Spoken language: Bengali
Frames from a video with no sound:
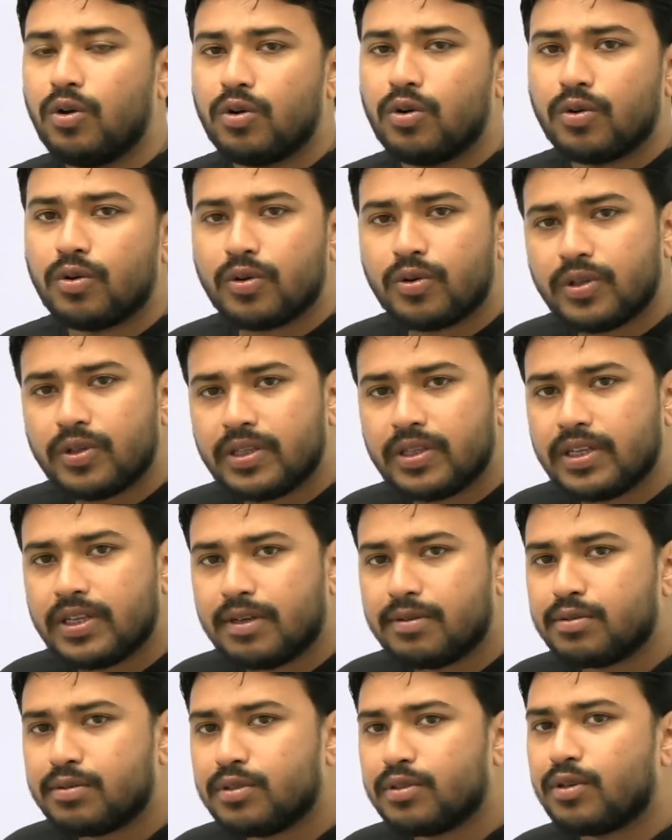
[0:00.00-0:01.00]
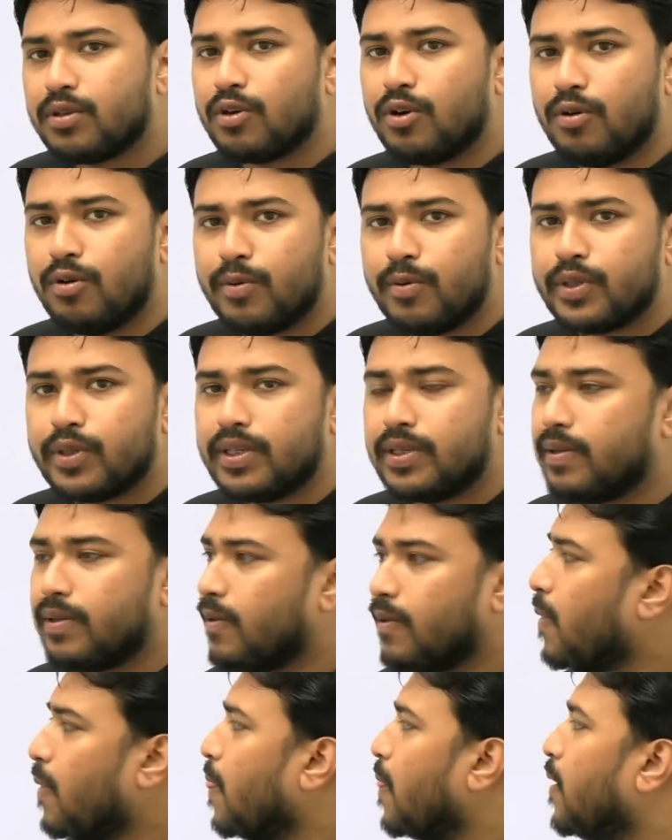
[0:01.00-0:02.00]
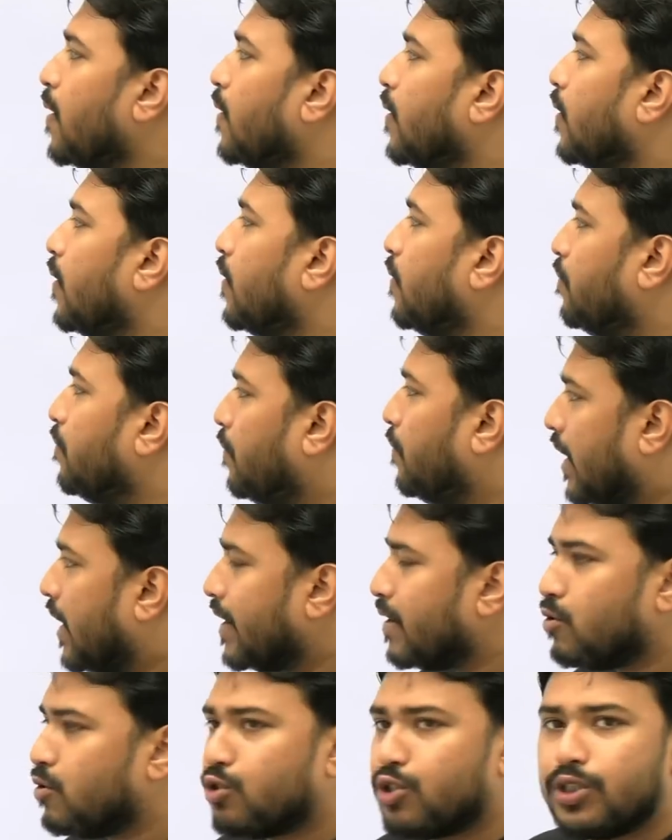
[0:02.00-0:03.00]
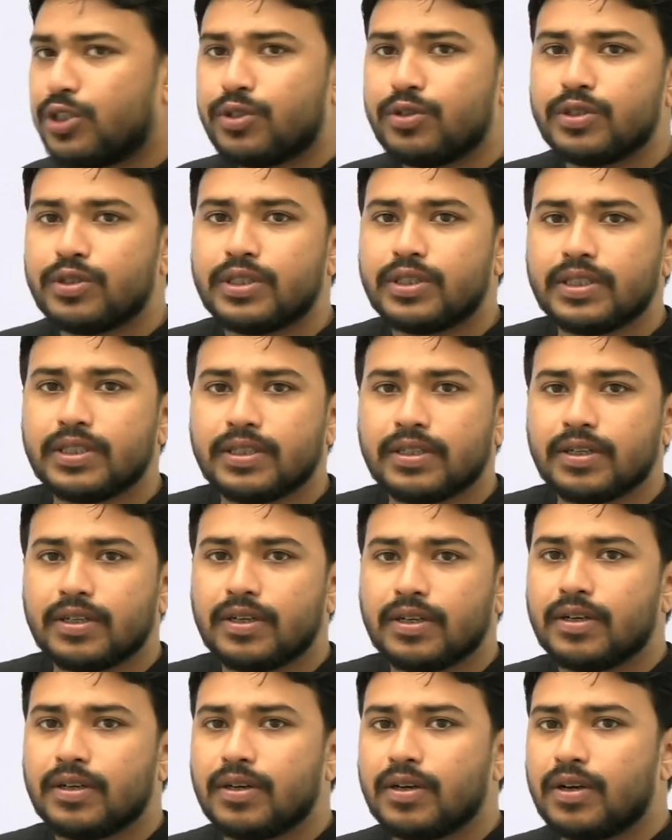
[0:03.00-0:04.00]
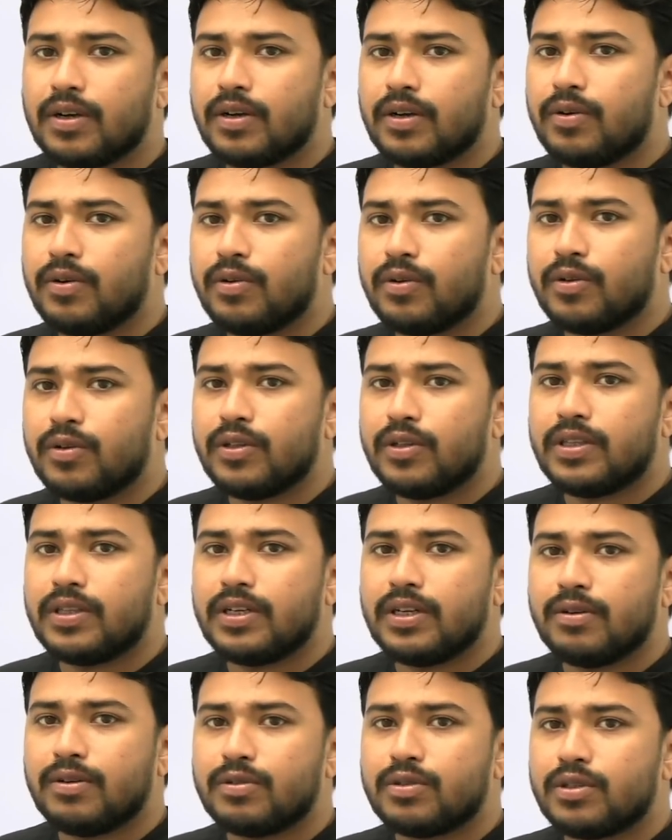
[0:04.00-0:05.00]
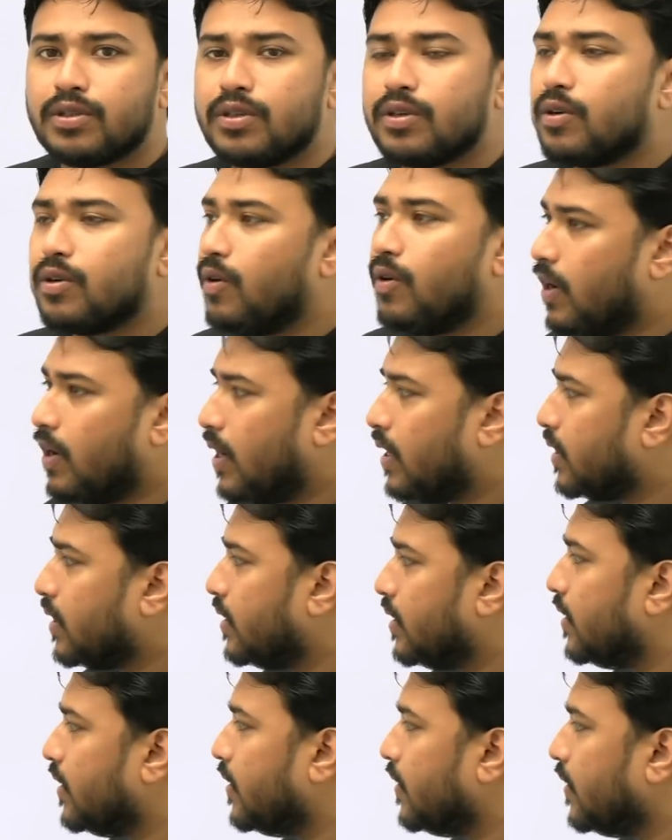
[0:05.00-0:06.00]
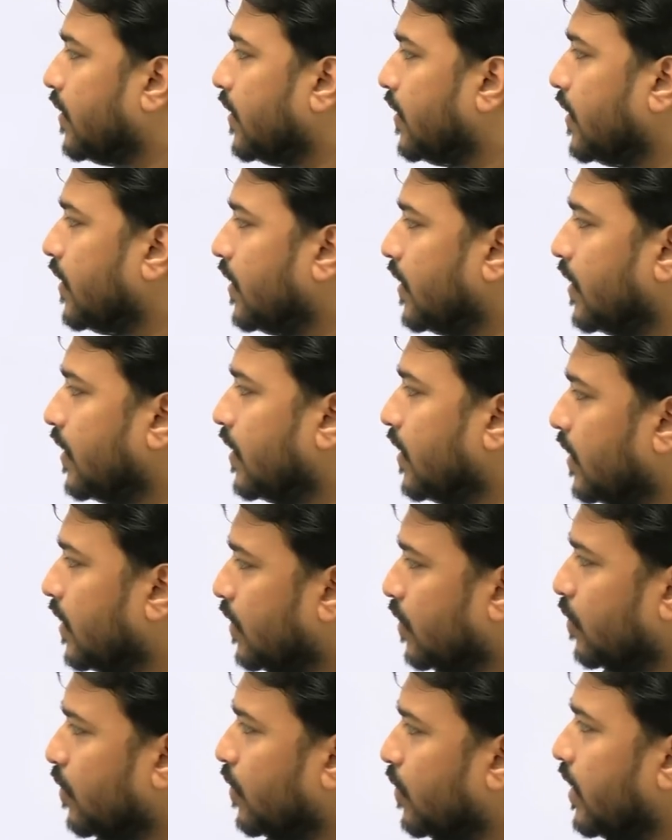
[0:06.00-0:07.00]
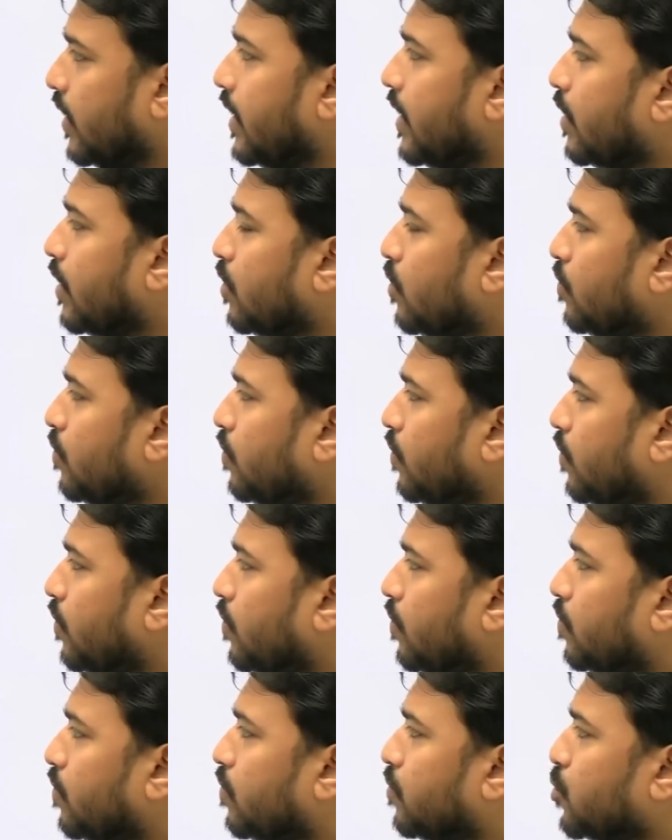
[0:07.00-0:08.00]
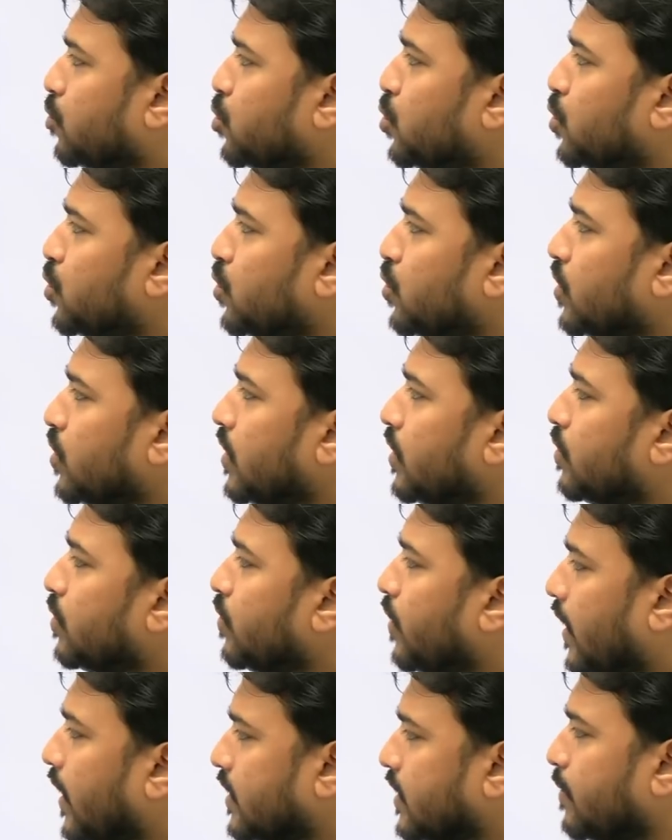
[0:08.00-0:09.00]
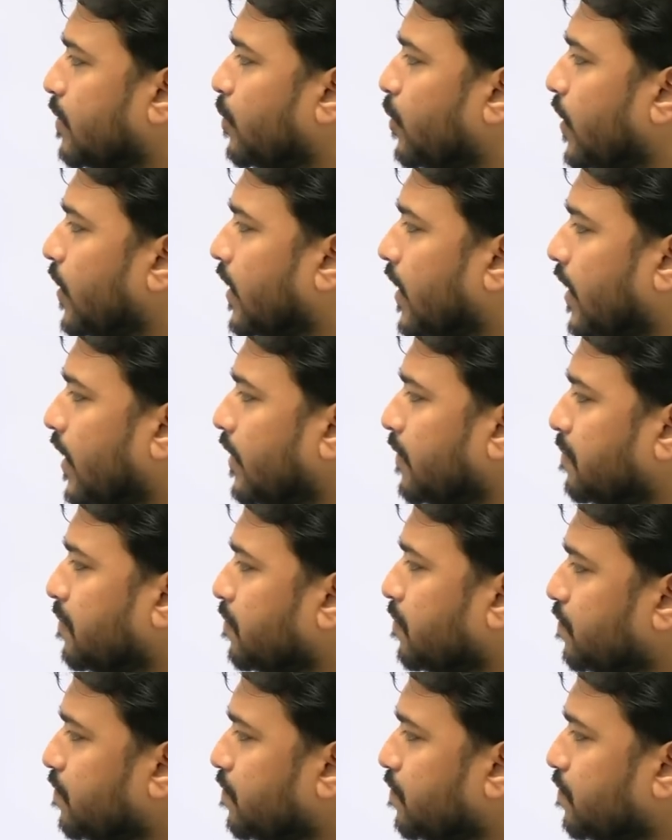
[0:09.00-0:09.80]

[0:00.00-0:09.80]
কোন নদীতে অবস্থিত গোমতী বারাণসী রয়েছে কোন নদীর তীরে অবস্থিত গঙ্গার তীরে তো এইরকম প্রশ্ন কিন্তু আসে পরীক্ষায়